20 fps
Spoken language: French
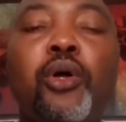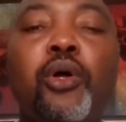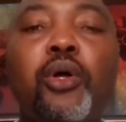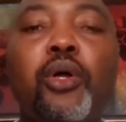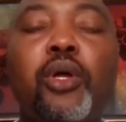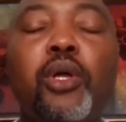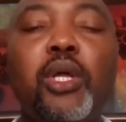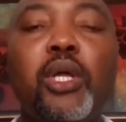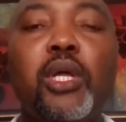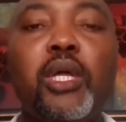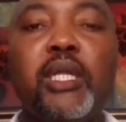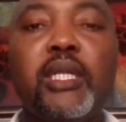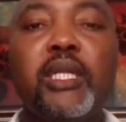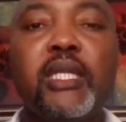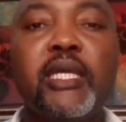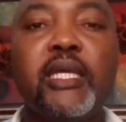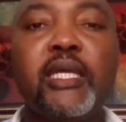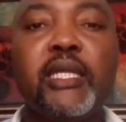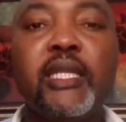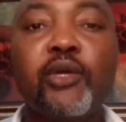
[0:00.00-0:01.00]
euh,
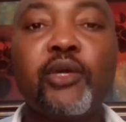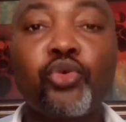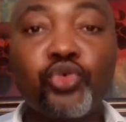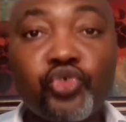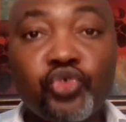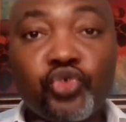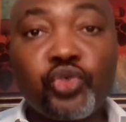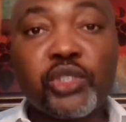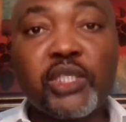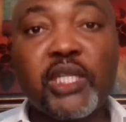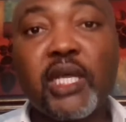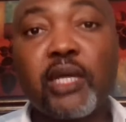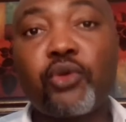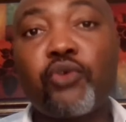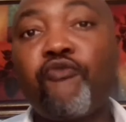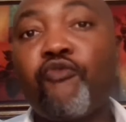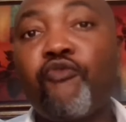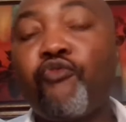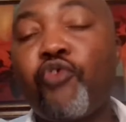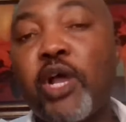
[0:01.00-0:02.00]
les, résultats
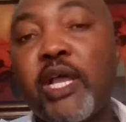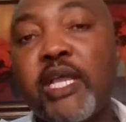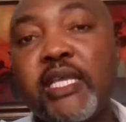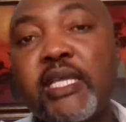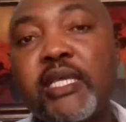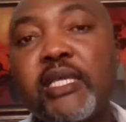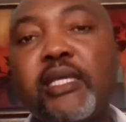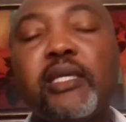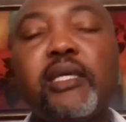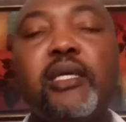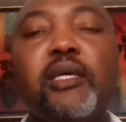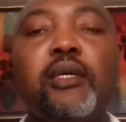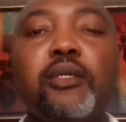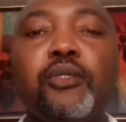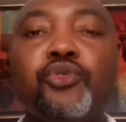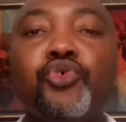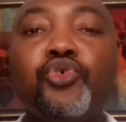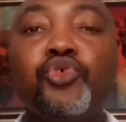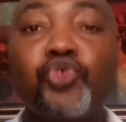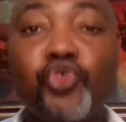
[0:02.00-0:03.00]
que vous voyez
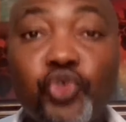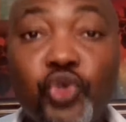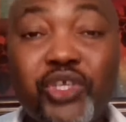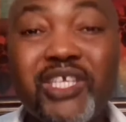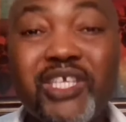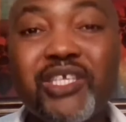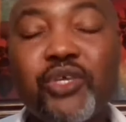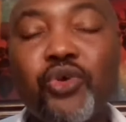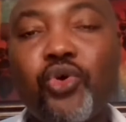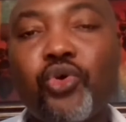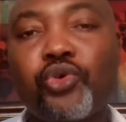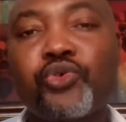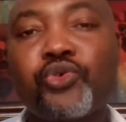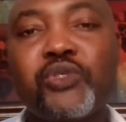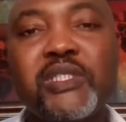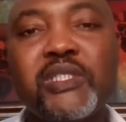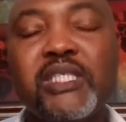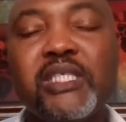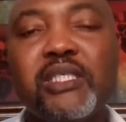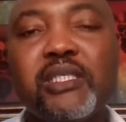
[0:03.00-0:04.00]
de ceux qui ont
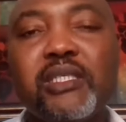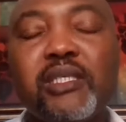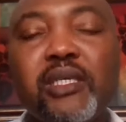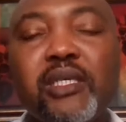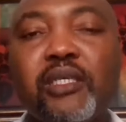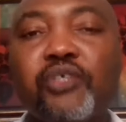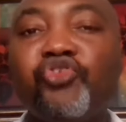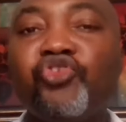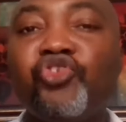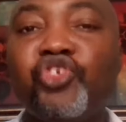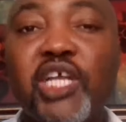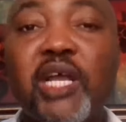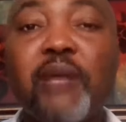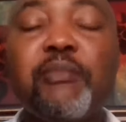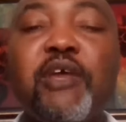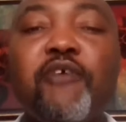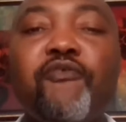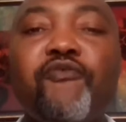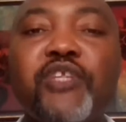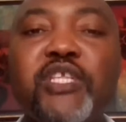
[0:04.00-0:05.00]
réussi,
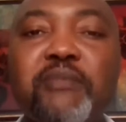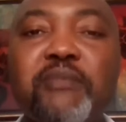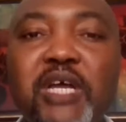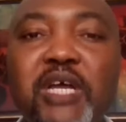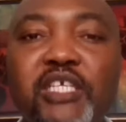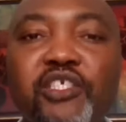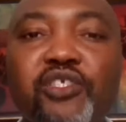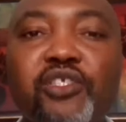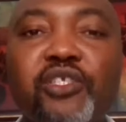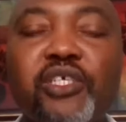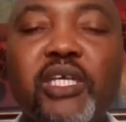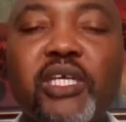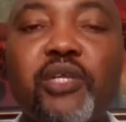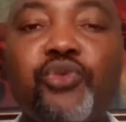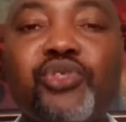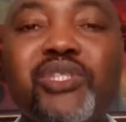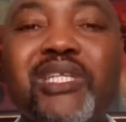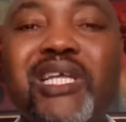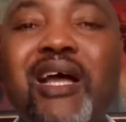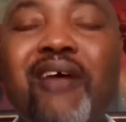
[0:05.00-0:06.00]
jamais vous
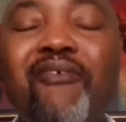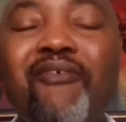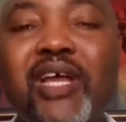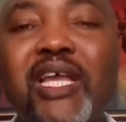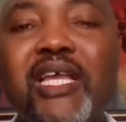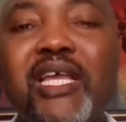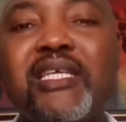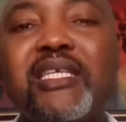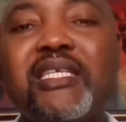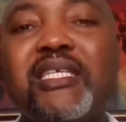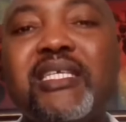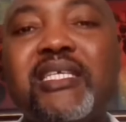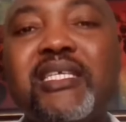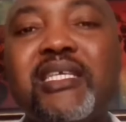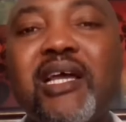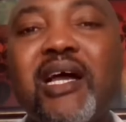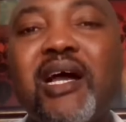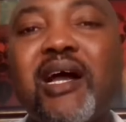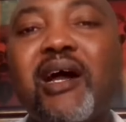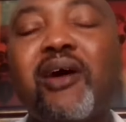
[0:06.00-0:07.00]
n'imaginerez le travail
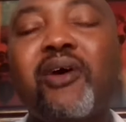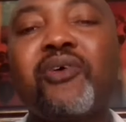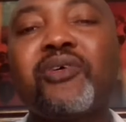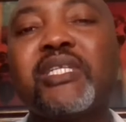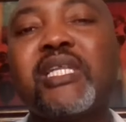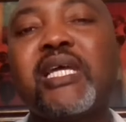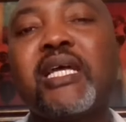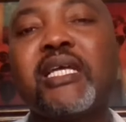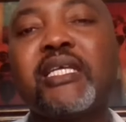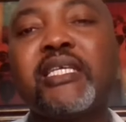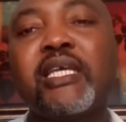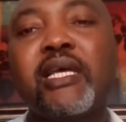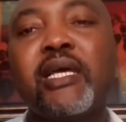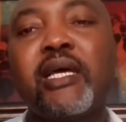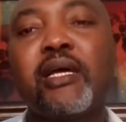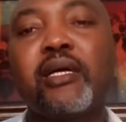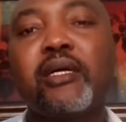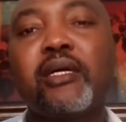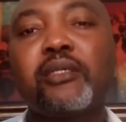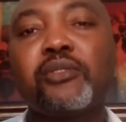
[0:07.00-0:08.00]
qu'il y a en
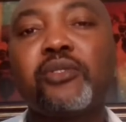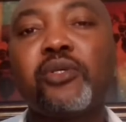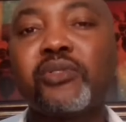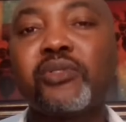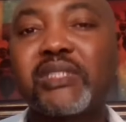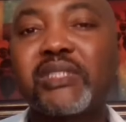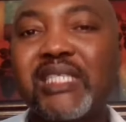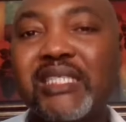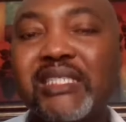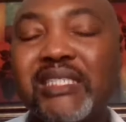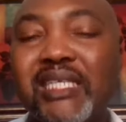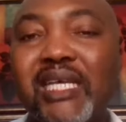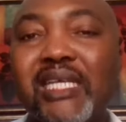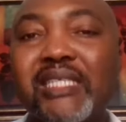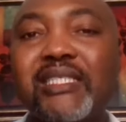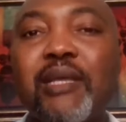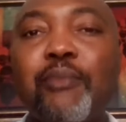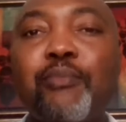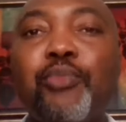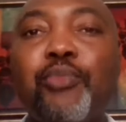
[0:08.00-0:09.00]
arrière. Donc, c'est
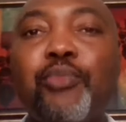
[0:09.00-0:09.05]
très